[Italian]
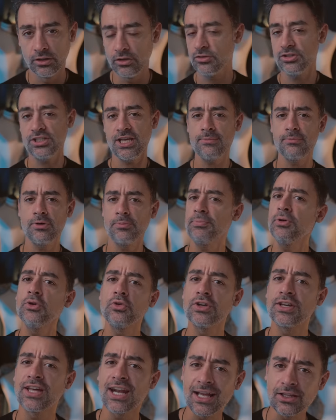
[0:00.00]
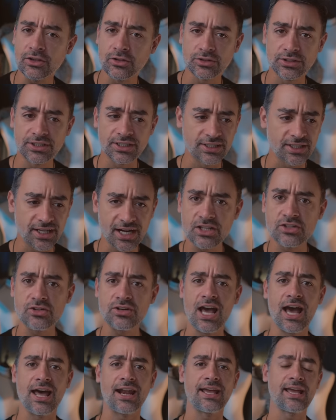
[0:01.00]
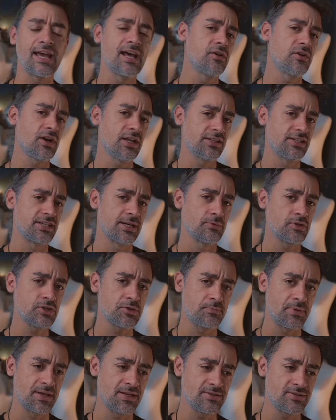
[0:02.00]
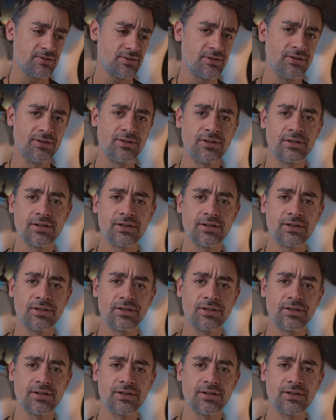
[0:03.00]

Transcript: non siamo più in grado di ragionare e allora diciamo spesso